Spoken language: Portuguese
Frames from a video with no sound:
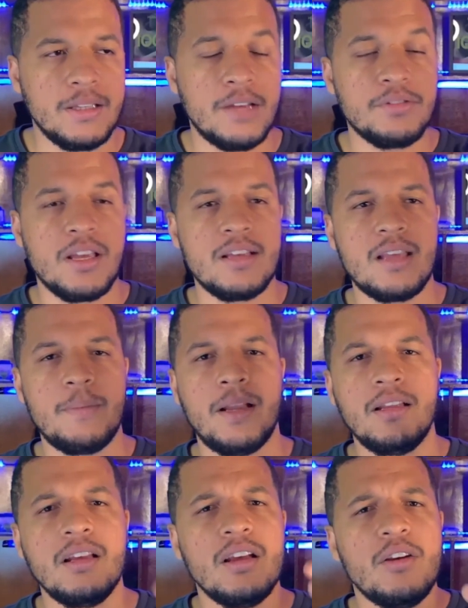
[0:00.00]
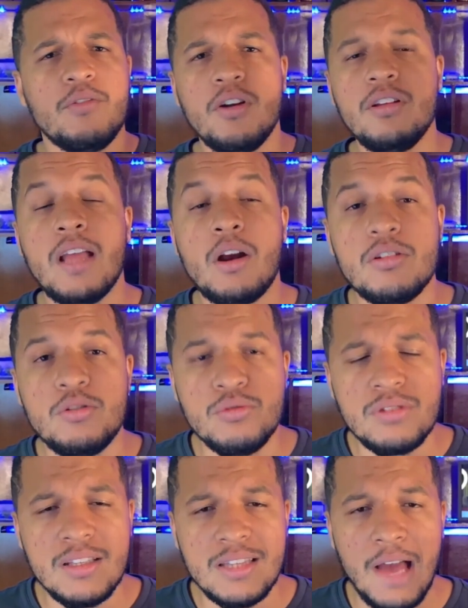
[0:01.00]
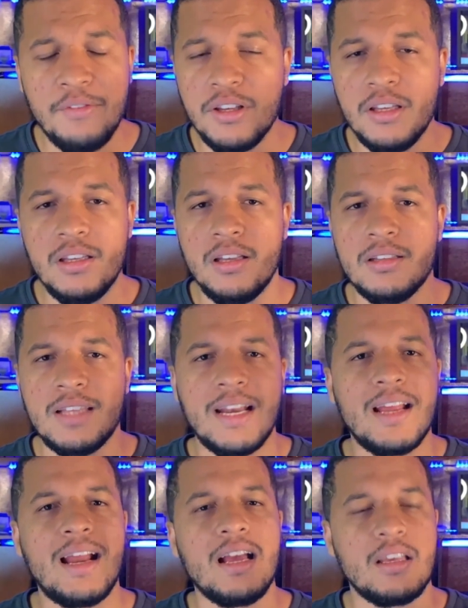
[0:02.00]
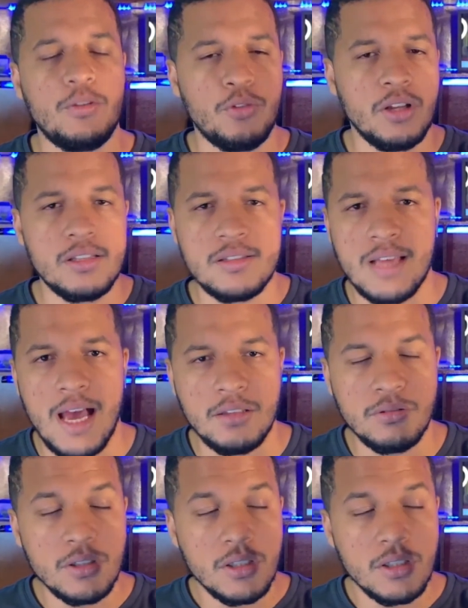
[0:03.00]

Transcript: E aí você recebe ali, foi um negócio de um centavo e, e tarará que foi lançado.